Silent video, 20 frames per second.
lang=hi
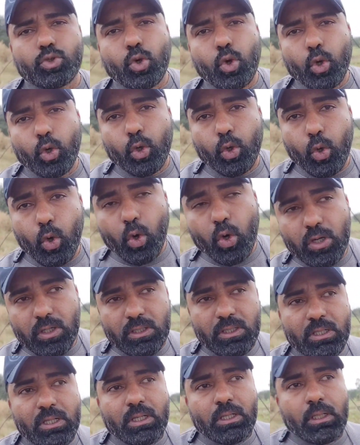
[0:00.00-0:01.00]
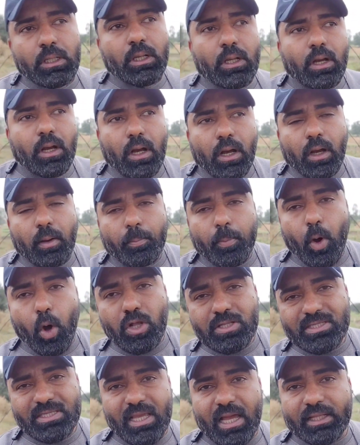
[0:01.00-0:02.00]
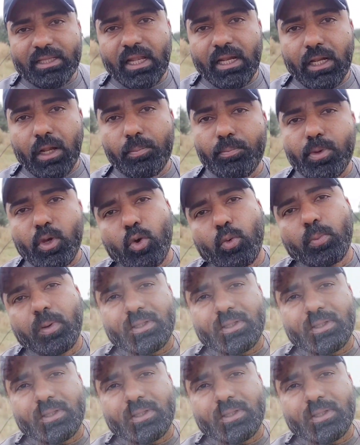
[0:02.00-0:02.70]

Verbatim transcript: जो लोग बहुत ज़्यादा लंबी